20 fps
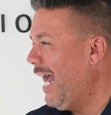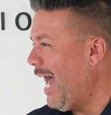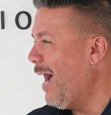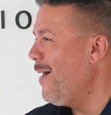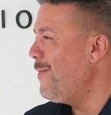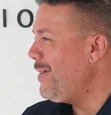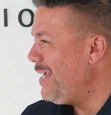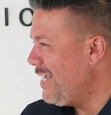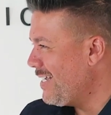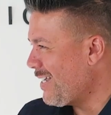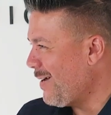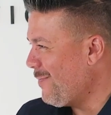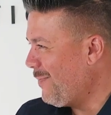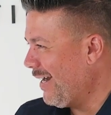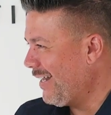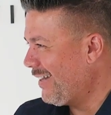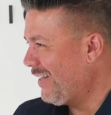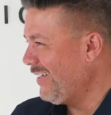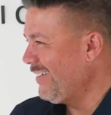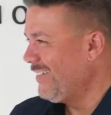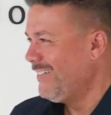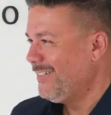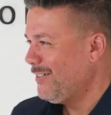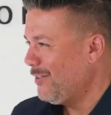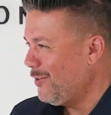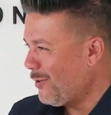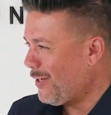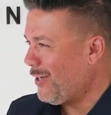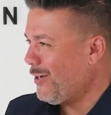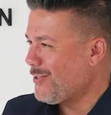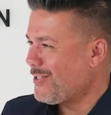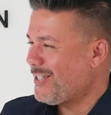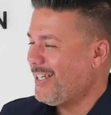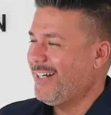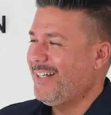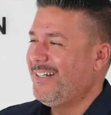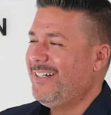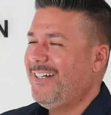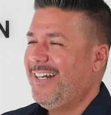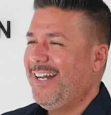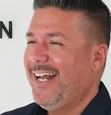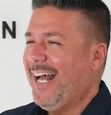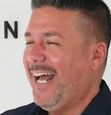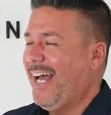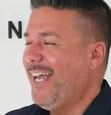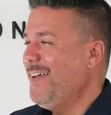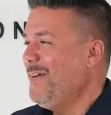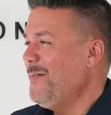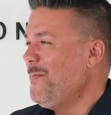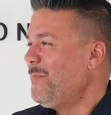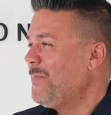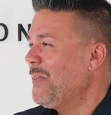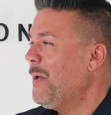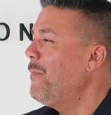A mí esa parte, no quiero ser ahí.